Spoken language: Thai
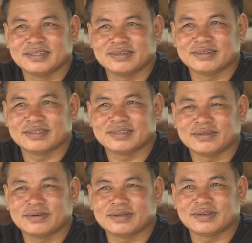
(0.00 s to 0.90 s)
แล้วที่
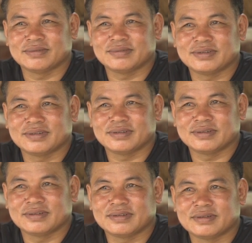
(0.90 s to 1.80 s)
สองเราก็
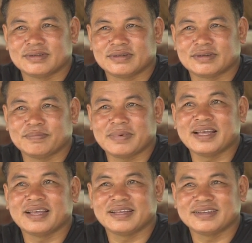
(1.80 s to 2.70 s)
เราก็แป
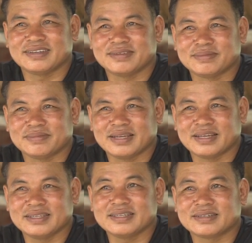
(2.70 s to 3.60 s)
ลแปล
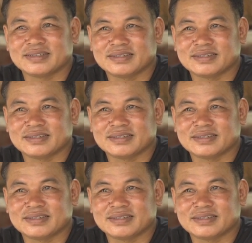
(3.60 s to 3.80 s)
อีก